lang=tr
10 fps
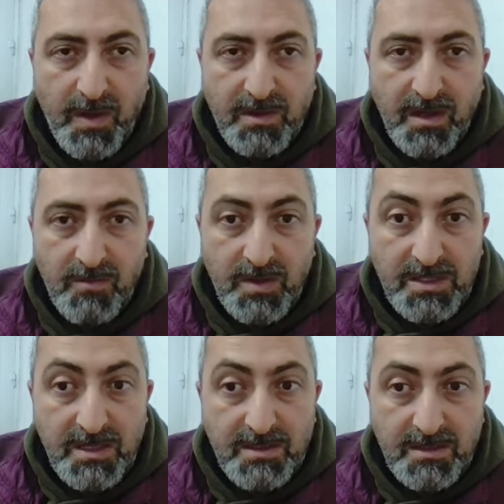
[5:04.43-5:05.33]
patlayıp
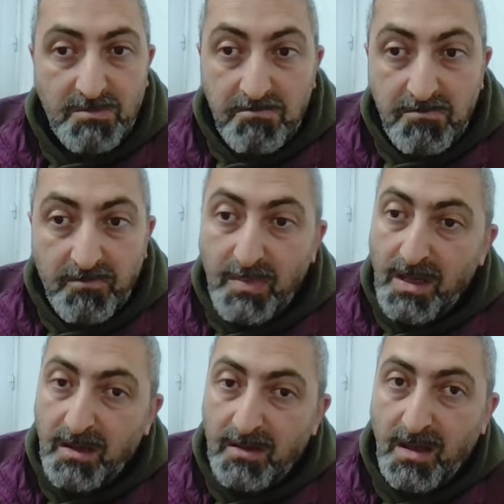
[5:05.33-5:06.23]
gideceksin
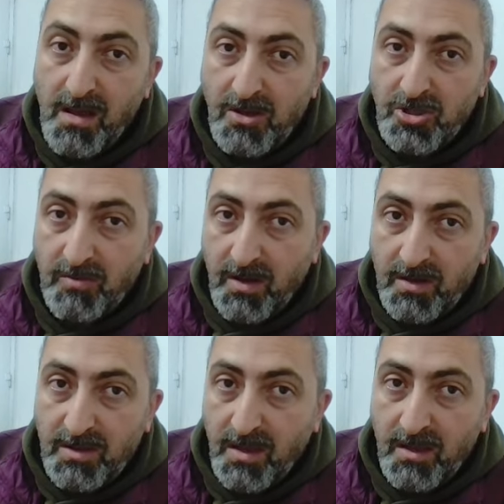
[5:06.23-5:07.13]
mi dedi
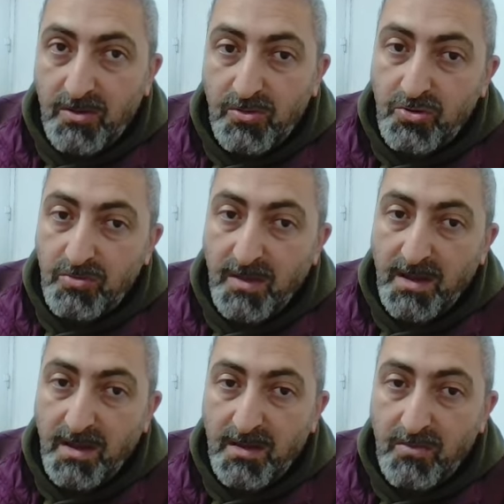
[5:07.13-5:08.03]
acaba diye
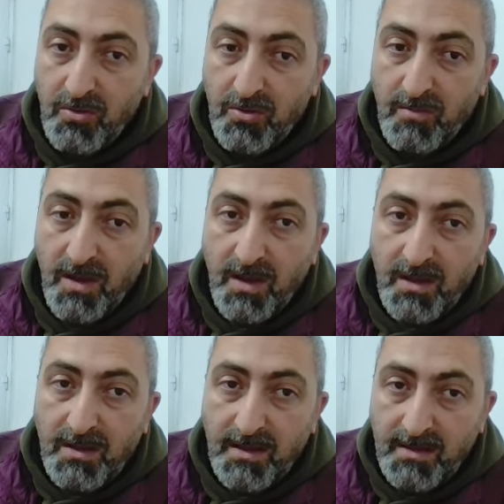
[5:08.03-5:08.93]
düşünmeden edemiyorum.
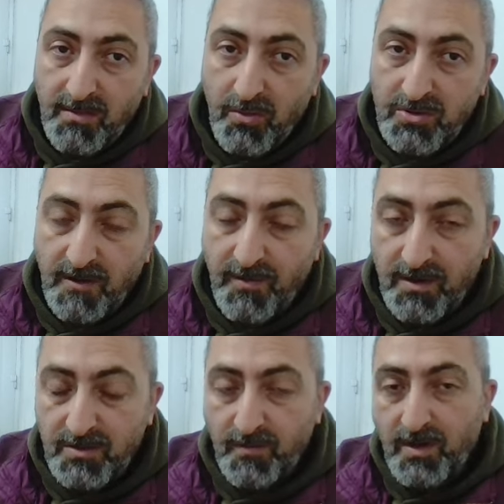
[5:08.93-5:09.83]
Yine de borsa
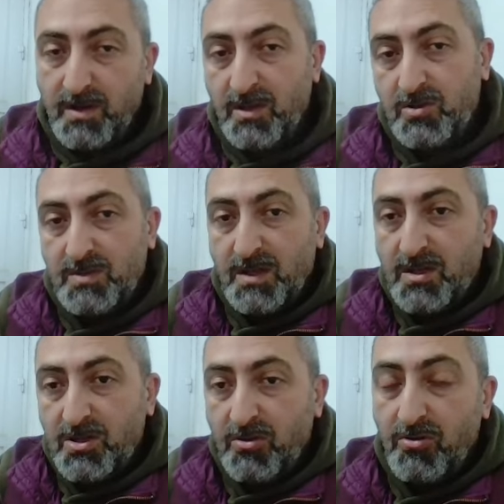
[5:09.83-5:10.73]
filozofu arkadaşımıza
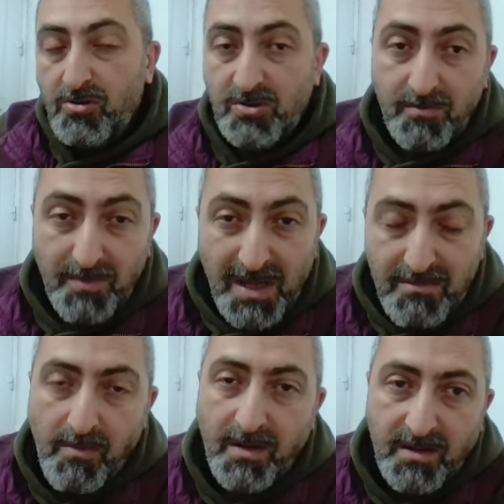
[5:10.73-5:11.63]
teşekkür ediyoruz.
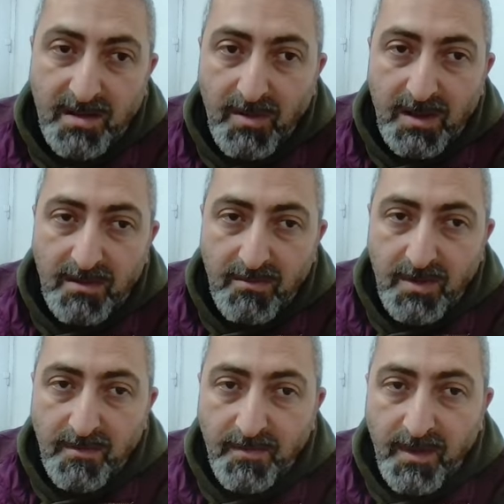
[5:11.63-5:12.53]
Bilmem anlatabildim mi?